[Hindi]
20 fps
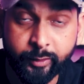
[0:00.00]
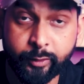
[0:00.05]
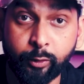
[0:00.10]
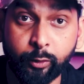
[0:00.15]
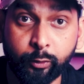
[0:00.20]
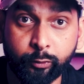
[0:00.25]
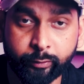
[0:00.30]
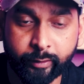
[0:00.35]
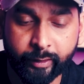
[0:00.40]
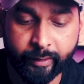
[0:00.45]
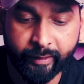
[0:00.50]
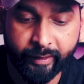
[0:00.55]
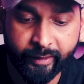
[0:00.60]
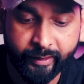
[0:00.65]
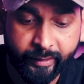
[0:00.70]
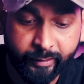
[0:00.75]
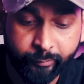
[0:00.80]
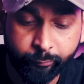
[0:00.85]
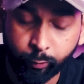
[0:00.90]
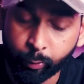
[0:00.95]
यूज़ करने
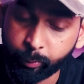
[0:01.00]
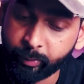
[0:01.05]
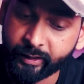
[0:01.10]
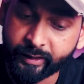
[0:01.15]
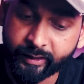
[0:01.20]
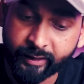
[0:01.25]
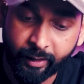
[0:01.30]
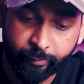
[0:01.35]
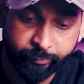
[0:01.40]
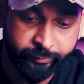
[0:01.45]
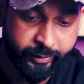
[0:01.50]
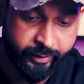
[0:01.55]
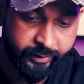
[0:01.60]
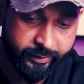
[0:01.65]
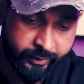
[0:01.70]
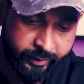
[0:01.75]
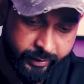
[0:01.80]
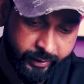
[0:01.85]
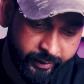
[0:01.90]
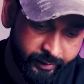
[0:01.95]
की वो भी काफ़ी
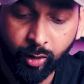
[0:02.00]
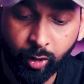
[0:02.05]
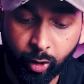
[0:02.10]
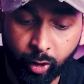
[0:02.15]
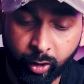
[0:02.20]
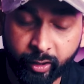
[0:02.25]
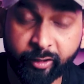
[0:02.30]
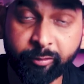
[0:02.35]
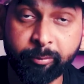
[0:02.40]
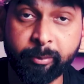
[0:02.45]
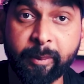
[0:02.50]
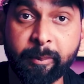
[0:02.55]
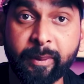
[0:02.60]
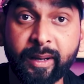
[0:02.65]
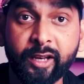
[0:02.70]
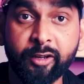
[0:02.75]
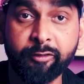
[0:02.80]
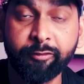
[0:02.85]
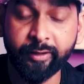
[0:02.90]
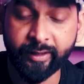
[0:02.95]
अच्छी और इसमें
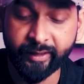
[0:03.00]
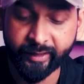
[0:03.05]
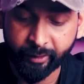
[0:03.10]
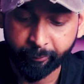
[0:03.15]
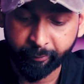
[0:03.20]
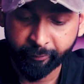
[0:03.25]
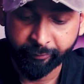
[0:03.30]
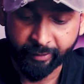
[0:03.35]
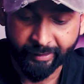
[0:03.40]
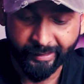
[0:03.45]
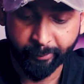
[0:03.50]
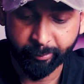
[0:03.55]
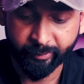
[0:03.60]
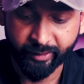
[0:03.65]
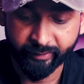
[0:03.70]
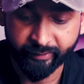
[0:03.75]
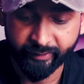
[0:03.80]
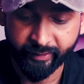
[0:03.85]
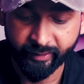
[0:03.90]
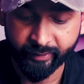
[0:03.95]
मैंने फ्री का भी सेटअप
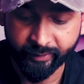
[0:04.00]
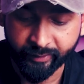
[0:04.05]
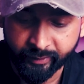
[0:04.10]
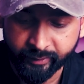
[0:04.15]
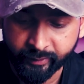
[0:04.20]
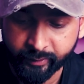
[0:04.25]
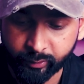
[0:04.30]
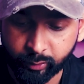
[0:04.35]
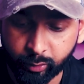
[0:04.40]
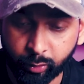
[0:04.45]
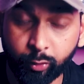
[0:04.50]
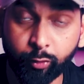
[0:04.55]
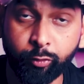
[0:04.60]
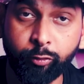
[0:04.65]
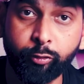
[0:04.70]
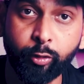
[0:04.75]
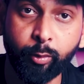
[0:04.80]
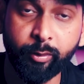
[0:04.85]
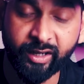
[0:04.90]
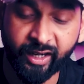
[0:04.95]
कर दिया था तो
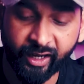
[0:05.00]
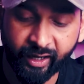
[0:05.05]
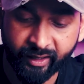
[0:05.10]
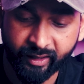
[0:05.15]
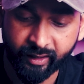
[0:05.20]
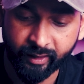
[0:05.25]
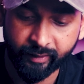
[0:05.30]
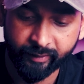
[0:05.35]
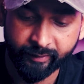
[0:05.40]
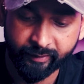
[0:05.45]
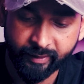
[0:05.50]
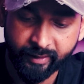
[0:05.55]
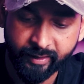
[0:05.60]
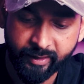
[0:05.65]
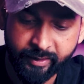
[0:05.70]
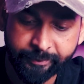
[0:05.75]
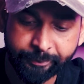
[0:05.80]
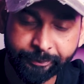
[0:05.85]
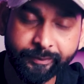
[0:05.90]
उसको भी ट्राई कर लेते हैं